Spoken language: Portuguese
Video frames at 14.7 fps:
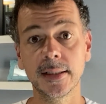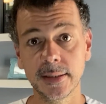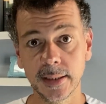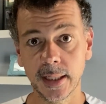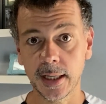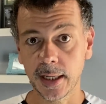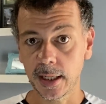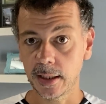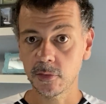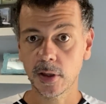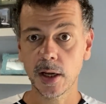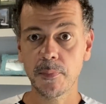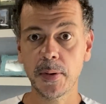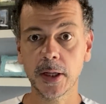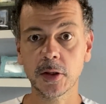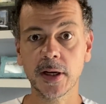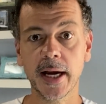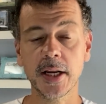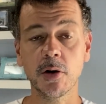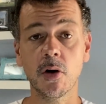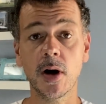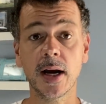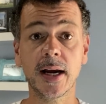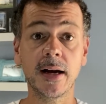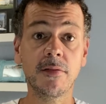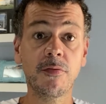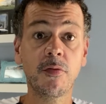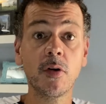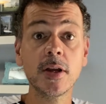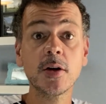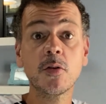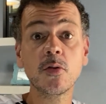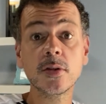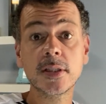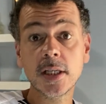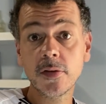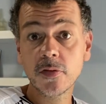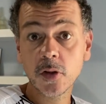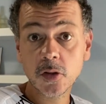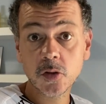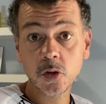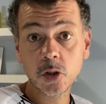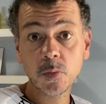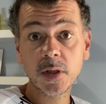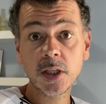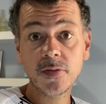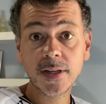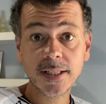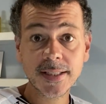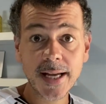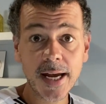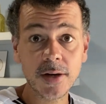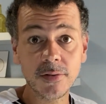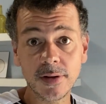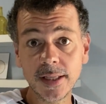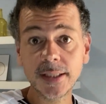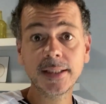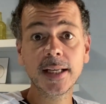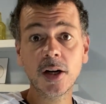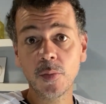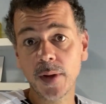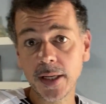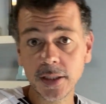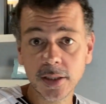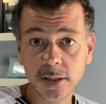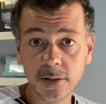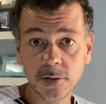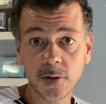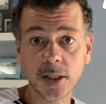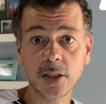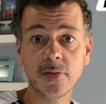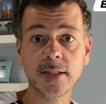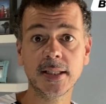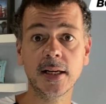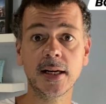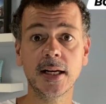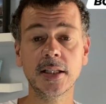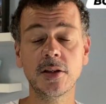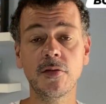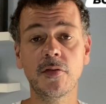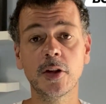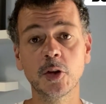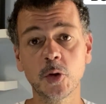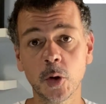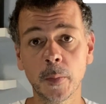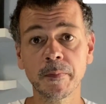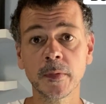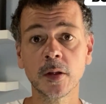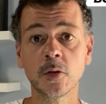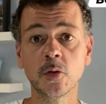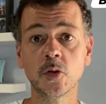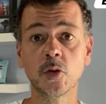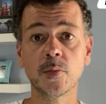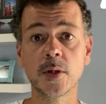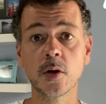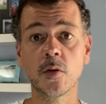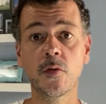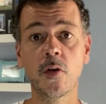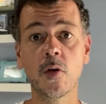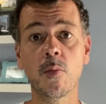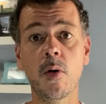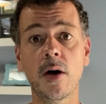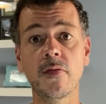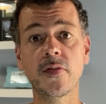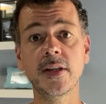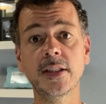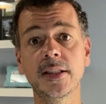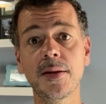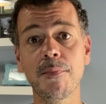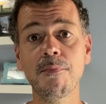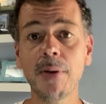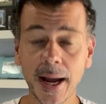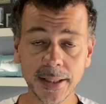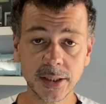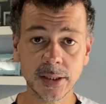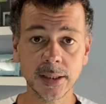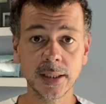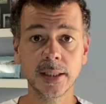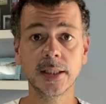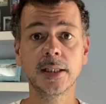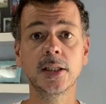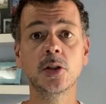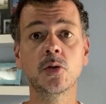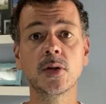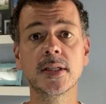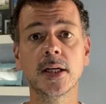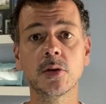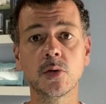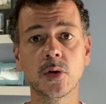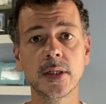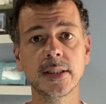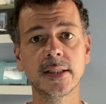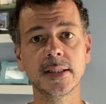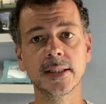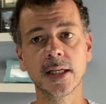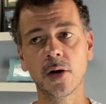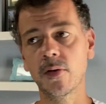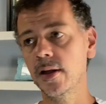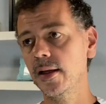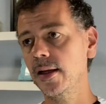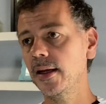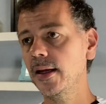na, no Campeonato Carioca. Foi, inclusive, nosso último adversário, literalmente, o adversário que a gente enfrentou no domingo foi o Boa Vista, empate em 2 a 2 Então,